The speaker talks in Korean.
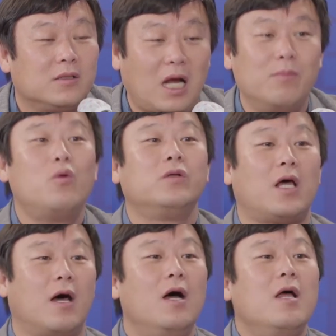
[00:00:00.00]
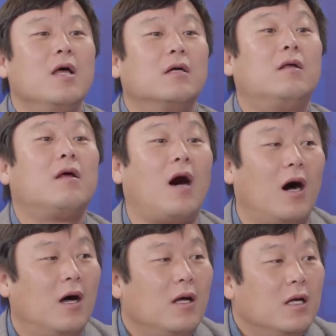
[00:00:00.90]
잘 모르는 사람.
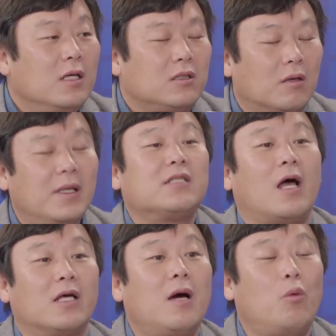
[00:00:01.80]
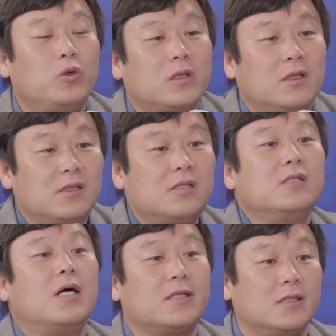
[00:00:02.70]
그러나 정말 자기가 모셨던
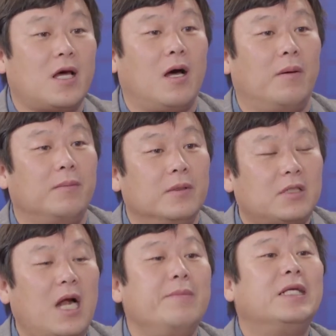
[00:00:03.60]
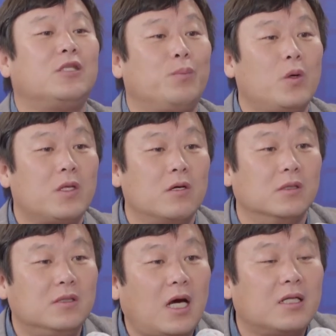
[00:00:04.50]
스승 같은 사람, 삶의 지표가 되어
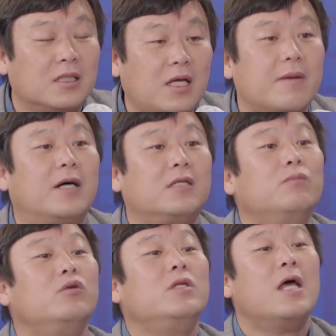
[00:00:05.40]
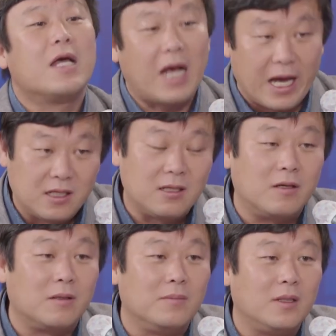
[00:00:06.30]
은사가 된 사람 같은 분은 가야 된다
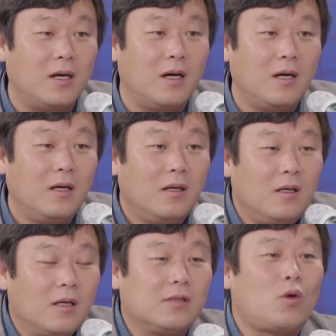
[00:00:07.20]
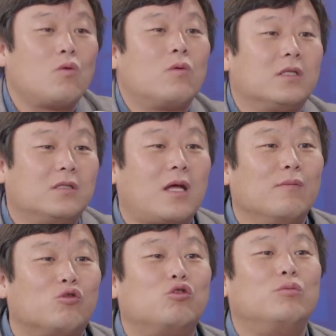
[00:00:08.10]
그럽니다. 네. 그러니까 천공 같은 사람이
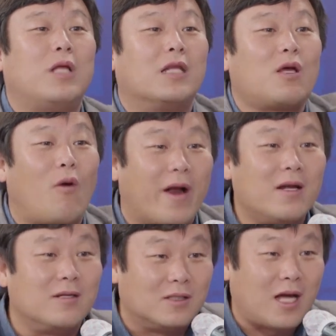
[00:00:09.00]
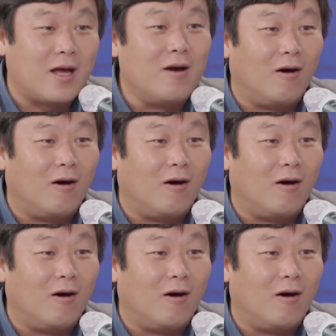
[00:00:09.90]
죽으면 나한테는 와라는 거잖아요.